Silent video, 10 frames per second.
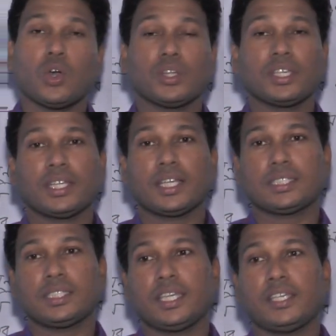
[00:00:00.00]
অনেকের
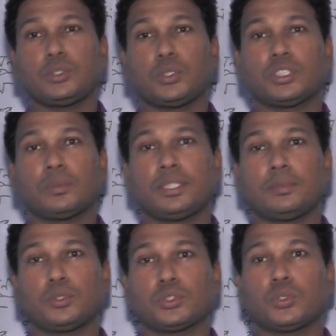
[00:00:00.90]
কাছে এই
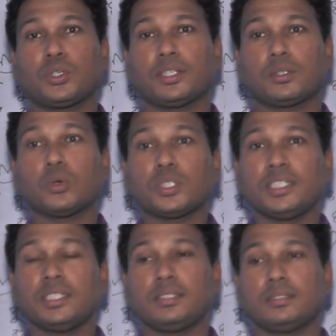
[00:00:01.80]
যোগ্যতাভিত্তিক প্রশ্ন অনেক
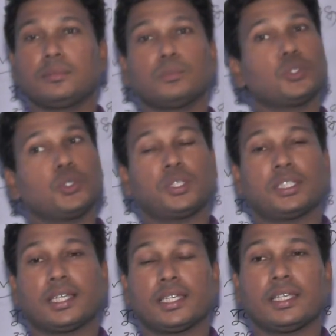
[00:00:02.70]
কঠিন মনে হয়ে
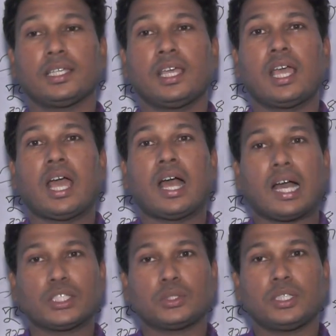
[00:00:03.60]
থাকে
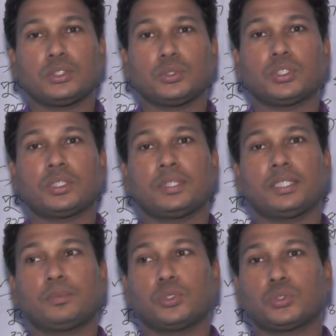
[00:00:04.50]
আসলে
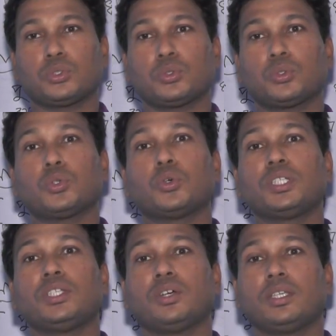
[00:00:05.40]
যোগ্যতাভিত্তিক প্রশ্ন কোনো
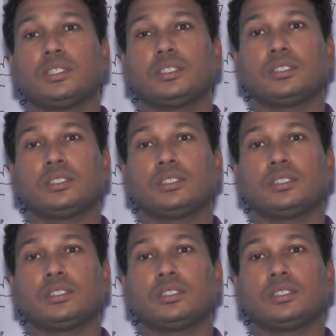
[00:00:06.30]
কঠিন নয়